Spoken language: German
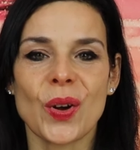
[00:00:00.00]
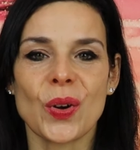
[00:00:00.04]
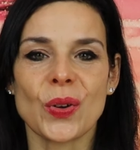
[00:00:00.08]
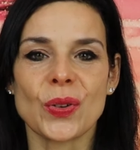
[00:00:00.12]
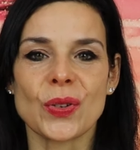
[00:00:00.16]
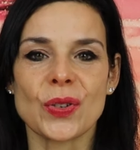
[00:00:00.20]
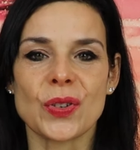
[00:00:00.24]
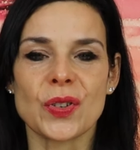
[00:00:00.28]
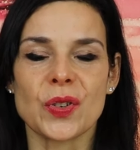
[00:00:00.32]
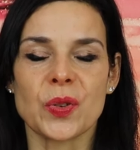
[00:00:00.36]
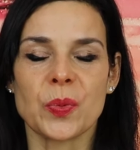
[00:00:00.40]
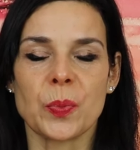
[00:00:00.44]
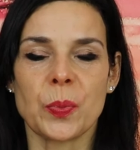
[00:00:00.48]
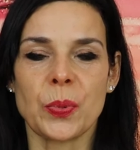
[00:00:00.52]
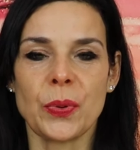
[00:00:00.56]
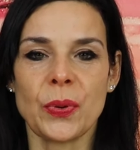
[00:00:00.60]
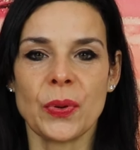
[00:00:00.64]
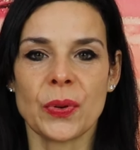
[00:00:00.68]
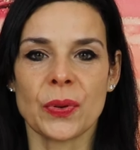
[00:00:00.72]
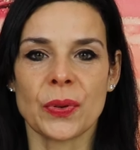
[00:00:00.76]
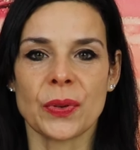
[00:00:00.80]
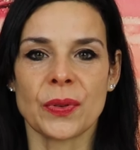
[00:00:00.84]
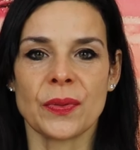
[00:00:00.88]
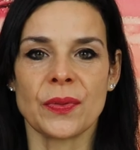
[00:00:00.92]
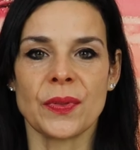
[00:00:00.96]
und
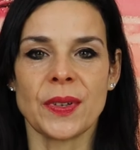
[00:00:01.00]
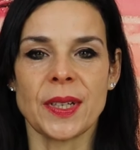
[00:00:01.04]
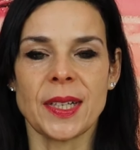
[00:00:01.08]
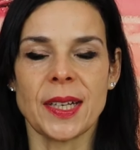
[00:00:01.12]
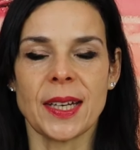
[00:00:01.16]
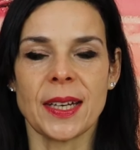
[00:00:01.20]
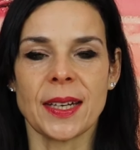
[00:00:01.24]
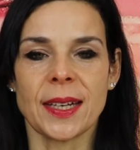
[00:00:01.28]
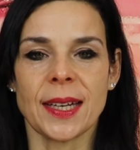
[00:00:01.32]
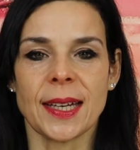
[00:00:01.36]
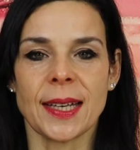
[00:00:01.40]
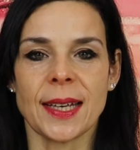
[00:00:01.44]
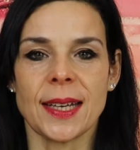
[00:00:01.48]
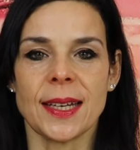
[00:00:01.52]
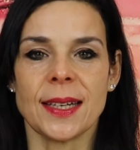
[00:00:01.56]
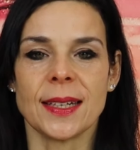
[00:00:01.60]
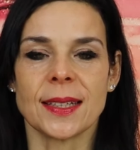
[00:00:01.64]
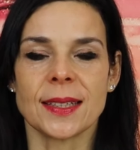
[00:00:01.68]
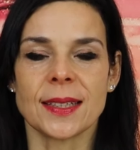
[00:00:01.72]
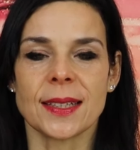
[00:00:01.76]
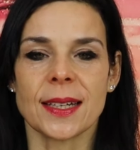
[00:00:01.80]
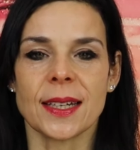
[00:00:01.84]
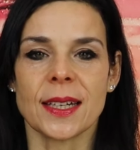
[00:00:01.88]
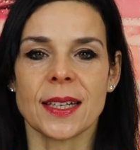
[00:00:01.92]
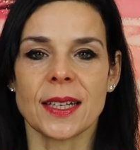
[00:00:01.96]
spüren, wie die Energie
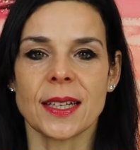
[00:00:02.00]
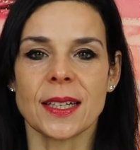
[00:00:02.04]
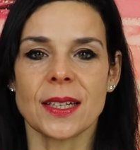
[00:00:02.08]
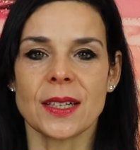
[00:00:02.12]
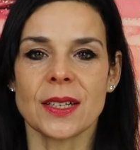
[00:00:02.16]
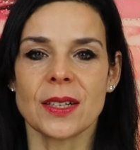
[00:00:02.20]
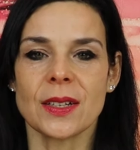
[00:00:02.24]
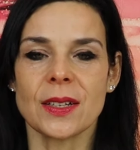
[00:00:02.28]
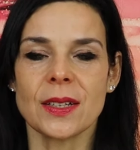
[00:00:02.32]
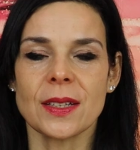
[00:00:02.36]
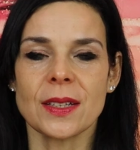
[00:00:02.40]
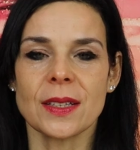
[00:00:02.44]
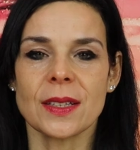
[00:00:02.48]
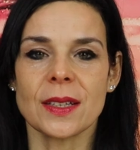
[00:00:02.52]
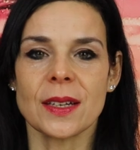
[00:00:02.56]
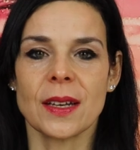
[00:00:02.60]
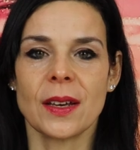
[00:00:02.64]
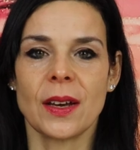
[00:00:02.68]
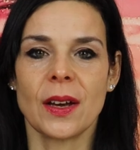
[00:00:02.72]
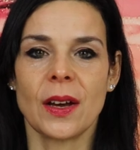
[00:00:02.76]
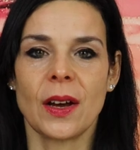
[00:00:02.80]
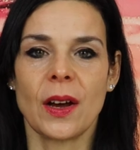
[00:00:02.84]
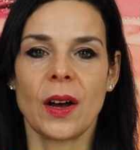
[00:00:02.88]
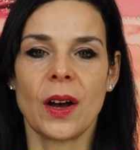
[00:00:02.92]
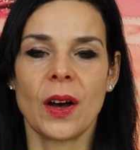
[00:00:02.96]
des Lichtes
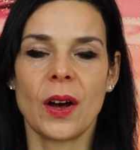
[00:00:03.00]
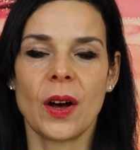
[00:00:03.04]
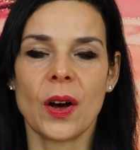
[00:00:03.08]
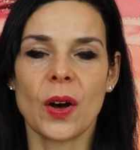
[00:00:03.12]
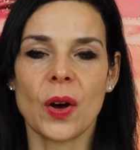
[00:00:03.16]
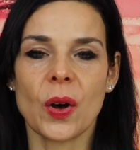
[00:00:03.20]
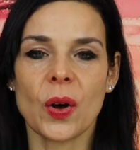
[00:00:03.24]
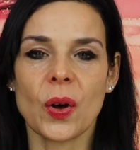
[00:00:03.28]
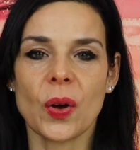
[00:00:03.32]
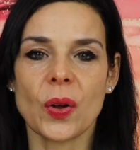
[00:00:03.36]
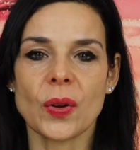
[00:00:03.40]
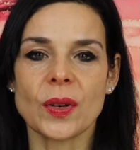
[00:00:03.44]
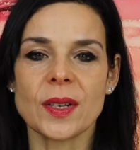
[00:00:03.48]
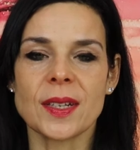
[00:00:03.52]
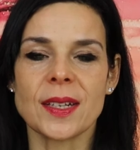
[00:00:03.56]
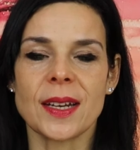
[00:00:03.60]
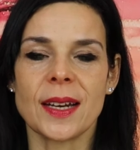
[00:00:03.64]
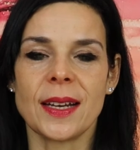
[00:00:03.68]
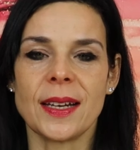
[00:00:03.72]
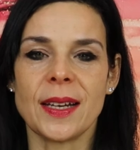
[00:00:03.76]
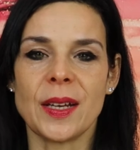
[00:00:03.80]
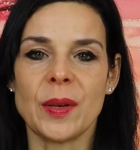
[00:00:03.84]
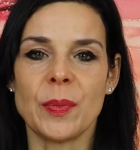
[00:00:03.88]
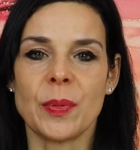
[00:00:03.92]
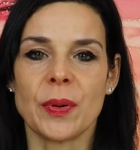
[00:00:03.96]
und der
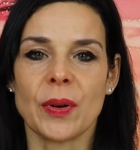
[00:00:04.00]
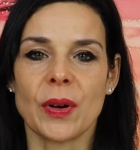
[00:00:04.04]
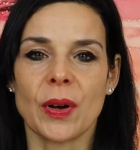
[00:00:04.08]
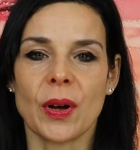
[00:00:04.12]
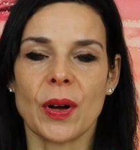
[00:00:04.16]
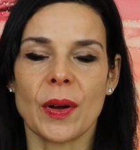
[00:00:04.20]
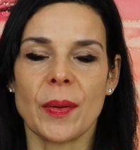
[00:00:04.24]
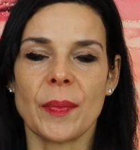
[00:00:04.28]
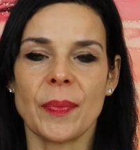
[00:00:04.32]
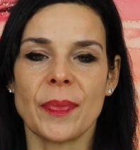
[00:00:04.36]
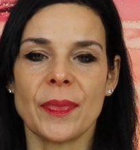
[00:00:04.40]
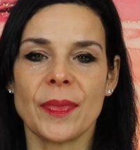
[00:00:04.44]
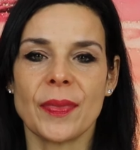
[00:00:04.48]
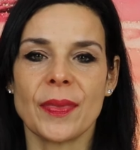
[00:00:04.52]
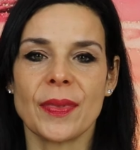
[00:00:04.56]
Liebe,